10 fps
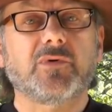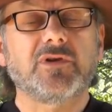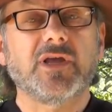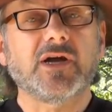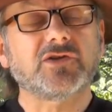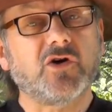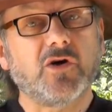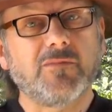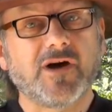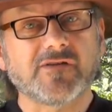podlegać.
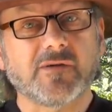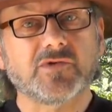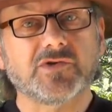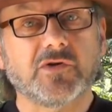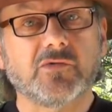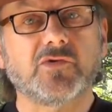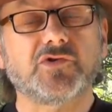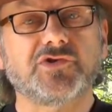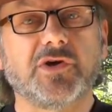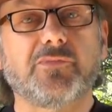Obawiam się,
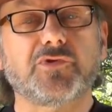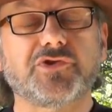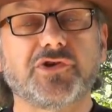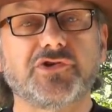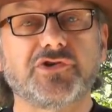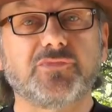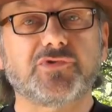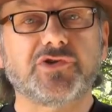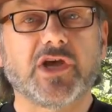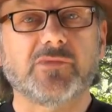że po części
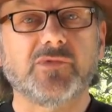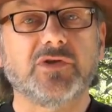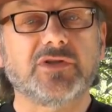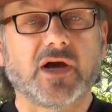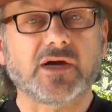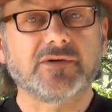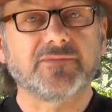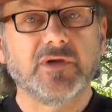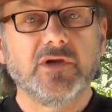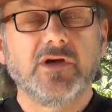przynajmniej tak.
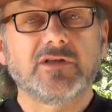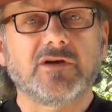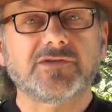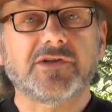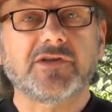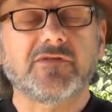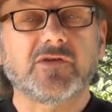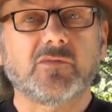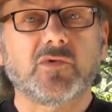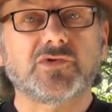Ta ostatnia
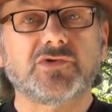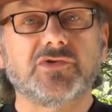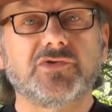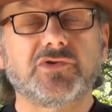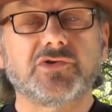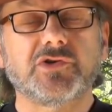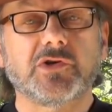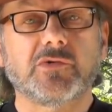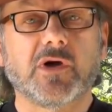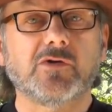wiadomość tyczy
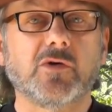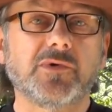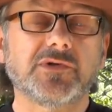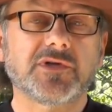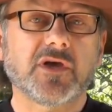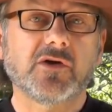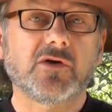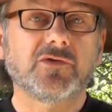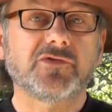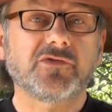się
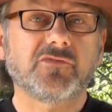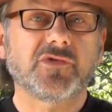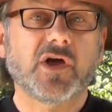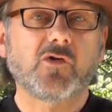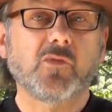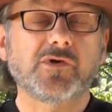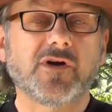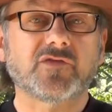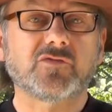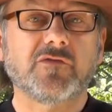Europejskiego Trybunału
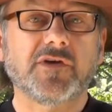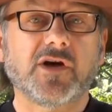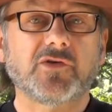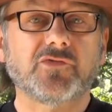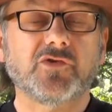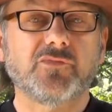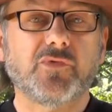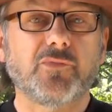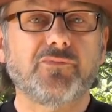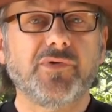Praw Człowieka, który
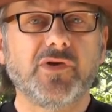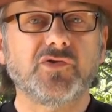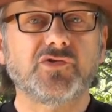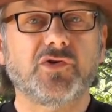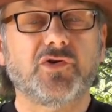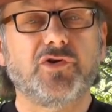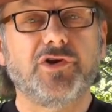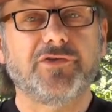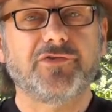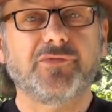po
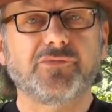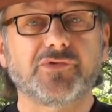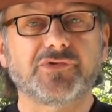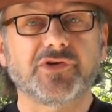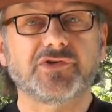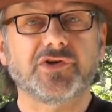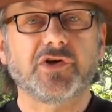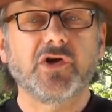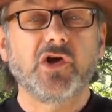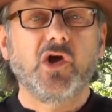pięcioletnim
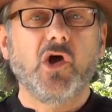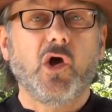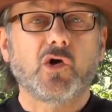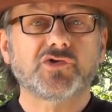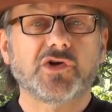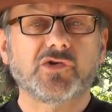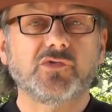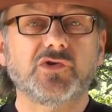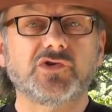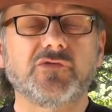procesie
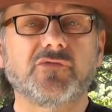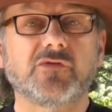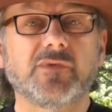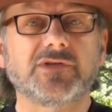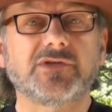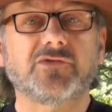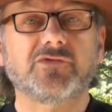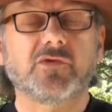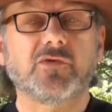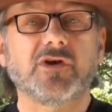orzekł, iż informacje,
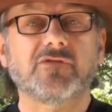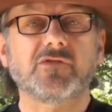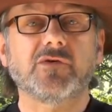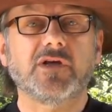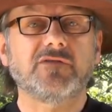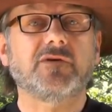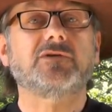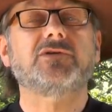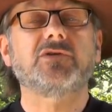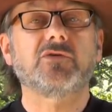które ujawnił
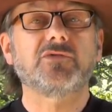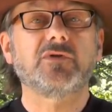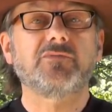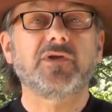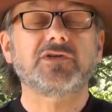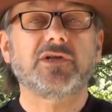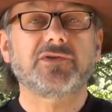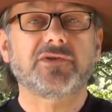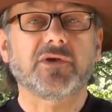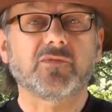Edward Snowden 5
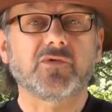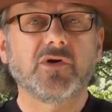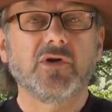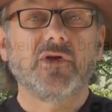lat temu